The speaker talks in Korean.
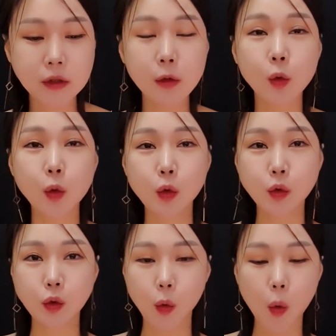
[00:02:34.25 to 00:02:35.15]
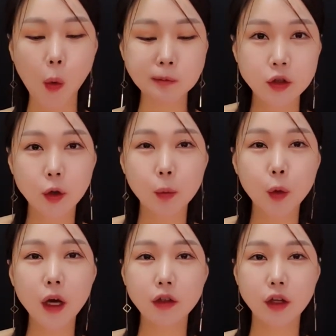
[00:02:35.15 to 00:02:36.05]
땅콩도 그렇고 그냥
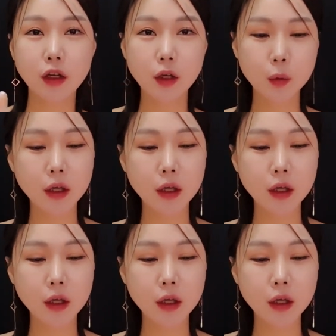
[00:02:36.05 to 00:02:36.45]
모양 내기